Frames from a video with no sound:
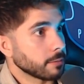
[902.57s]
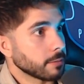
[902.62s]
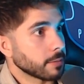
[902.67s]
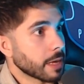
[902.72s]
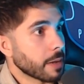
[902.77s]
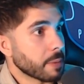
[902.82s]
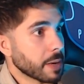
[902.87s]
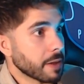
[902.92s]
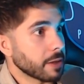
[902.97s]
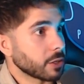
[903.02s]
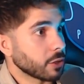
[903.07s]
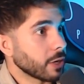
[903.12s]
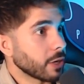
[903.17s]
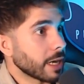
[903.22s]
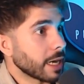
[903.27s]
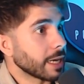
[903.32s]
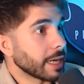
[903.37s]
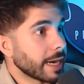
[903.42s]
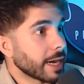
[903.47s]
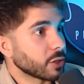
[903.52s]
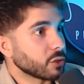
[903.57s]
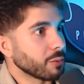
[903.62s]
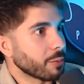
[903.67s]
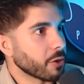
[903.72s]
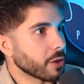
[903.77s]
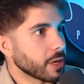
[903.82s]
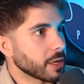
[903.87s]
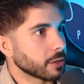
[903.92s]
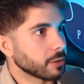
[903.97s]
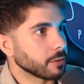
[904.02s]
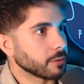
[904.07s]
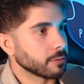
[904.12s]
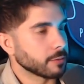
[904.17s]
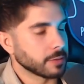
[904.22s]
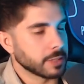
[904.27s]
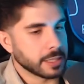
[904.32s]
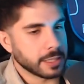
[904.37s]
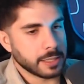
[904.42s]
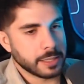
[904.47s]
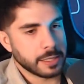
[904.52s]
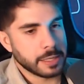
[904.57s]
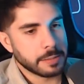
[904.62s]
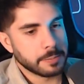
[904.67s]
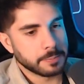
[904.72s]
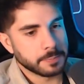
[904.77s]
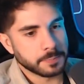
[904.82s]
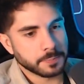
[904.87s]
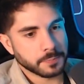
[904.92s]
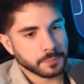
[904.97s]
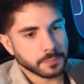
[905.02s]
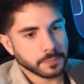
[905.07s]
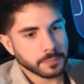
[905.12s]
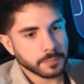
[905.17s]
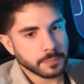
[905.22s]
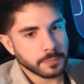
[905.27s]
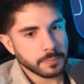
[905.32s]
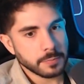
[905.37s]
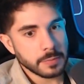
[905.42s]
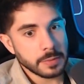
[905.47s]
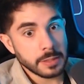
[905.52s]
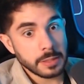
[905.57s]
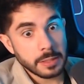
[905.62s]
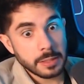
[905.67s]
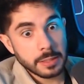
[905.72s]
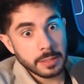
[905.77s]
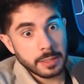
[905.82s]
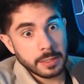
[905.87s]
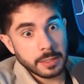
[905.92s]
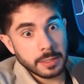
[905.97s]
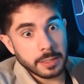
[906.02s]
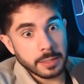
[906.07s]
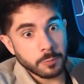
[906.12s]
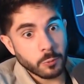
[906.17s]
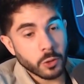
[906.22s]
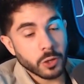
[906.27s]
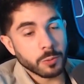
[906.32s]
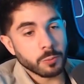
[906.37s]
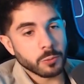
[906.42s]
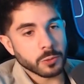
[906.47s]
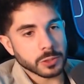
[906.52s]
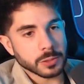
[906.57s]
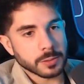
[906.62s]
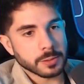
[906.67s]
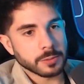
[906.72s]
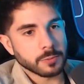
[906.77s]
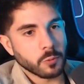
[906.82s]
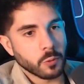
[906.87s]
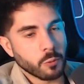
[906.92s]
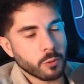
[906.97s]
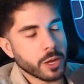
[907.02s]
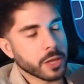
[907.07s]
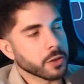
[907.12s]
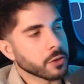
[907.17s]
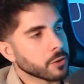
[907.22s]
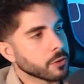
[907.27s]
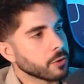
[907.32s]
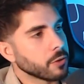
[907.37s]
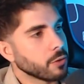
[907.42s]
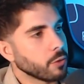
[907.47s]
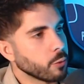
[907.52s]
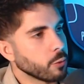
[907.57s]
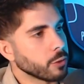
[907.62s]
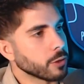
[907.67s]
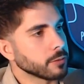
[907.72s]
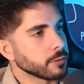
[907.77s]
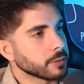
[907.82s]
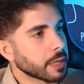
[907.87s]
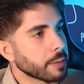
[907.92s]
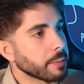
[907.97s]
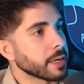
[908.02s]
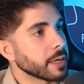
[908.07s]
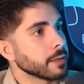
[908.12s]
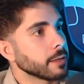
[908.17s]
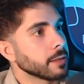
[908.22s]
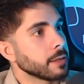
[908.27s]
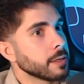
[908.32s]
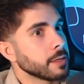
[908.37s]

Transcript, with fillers: A primera era, su proyecto. Em, y bueno, pues fue un año duro también.